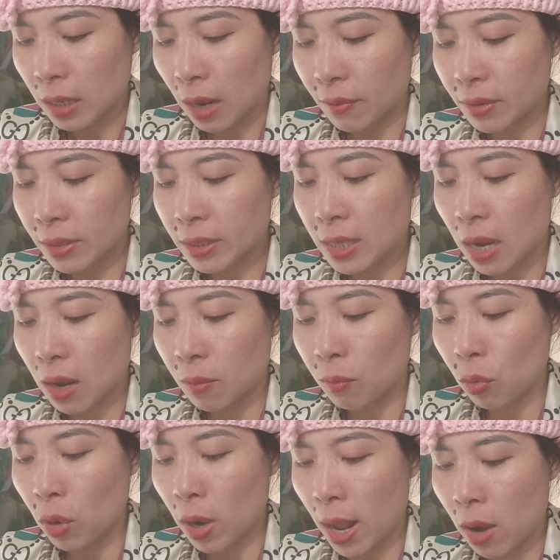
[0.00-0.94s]
tại vì sao
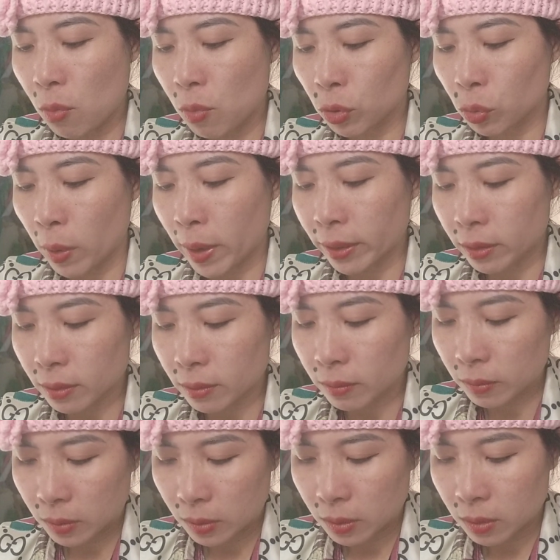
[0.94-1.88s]
bu láo của tuét
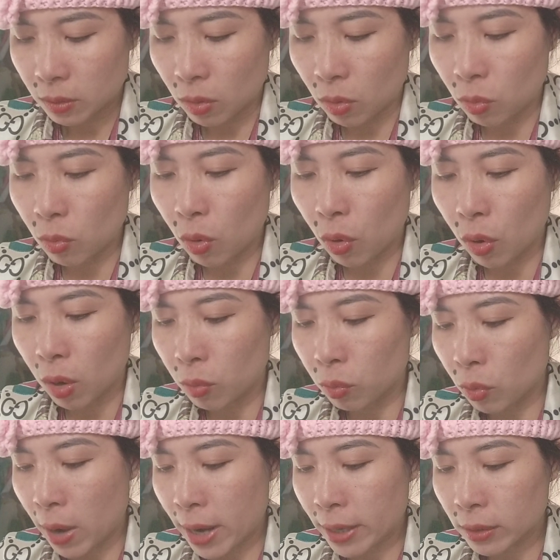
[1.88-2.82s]
ủng hộ
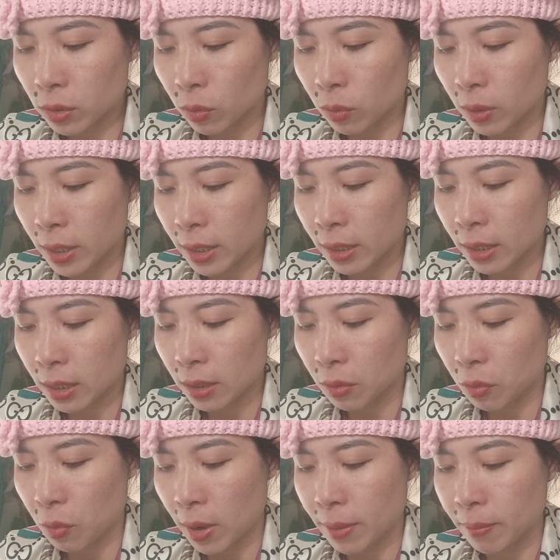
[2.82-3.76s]
Hồng Loan xong cái
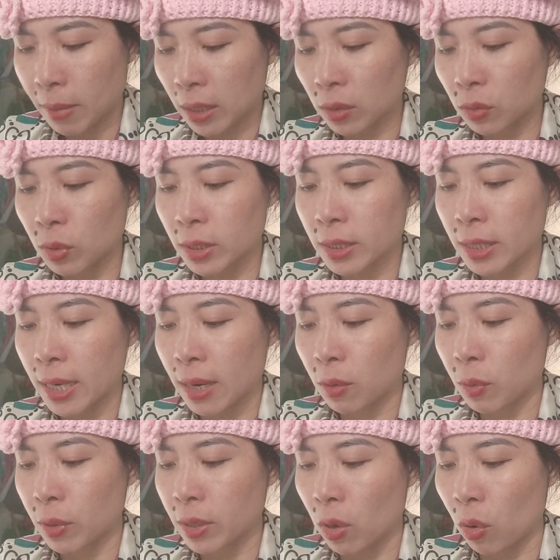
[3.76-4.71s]
ờ, quay mặt quay
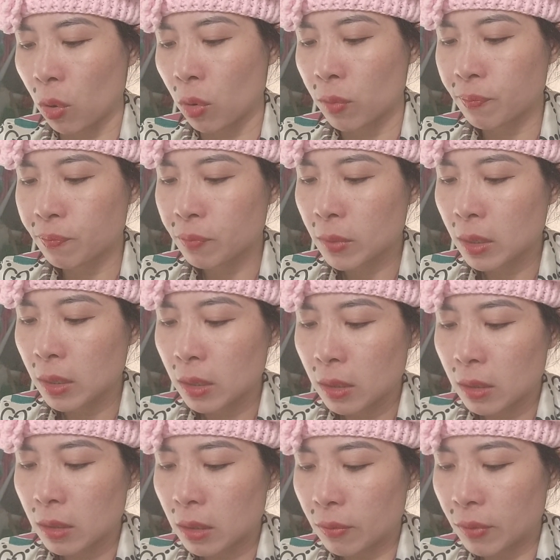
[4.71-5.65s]
xe quay đầu
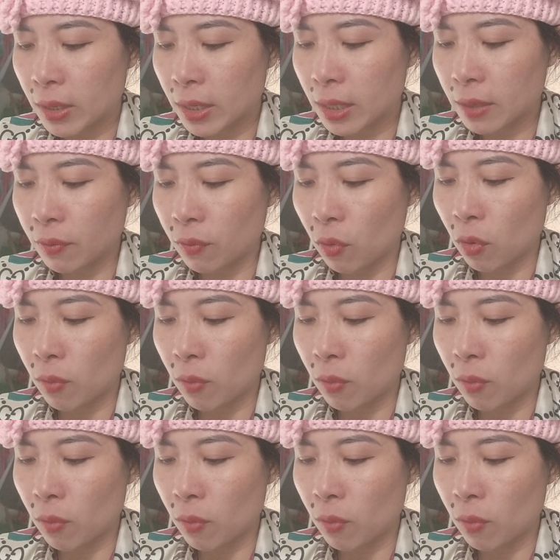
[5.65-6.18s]
vì cái